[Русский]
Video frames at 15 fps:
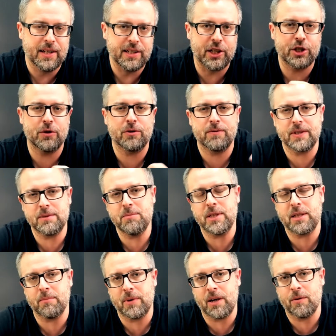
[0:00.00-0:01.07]
Даже вот
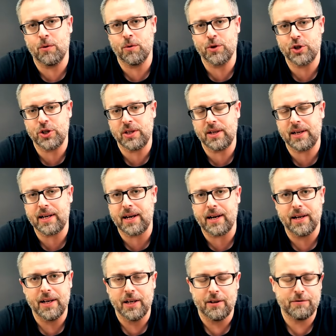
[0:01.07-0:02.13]
возьмите моего
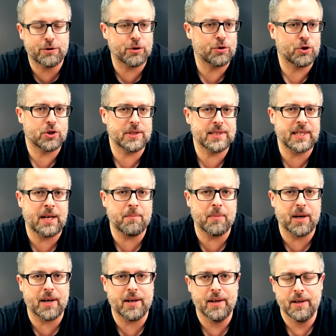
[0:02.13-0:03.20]
ученика. Все то же
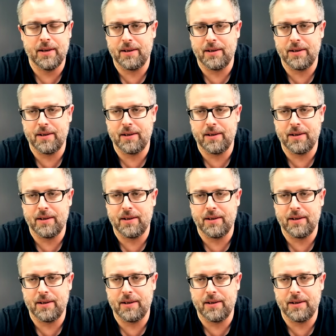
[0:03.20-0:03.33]
самое.